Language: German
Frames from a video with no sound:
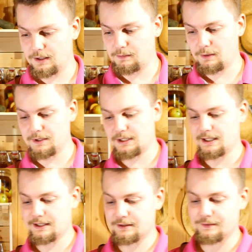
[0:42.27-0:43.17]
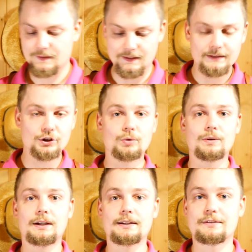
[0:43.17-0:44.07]
Wir machen wir als erstes uns dran, die
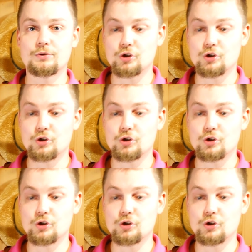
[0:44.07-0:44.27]
Schokolade zu